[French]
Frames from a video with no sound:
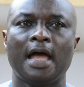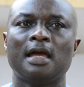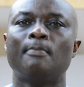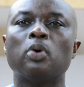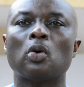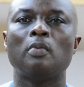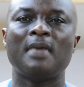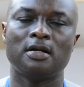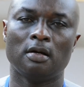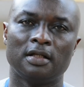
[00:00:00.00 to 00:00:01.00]
il y a beaucoup
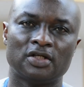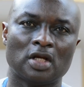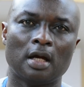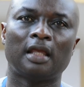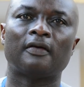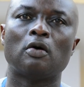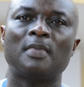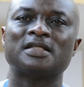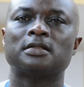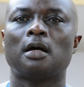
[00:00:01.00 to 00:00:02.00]
maintenant de gens qui
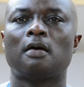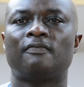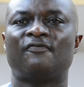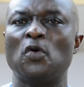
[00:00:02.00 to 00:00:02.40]
commencent à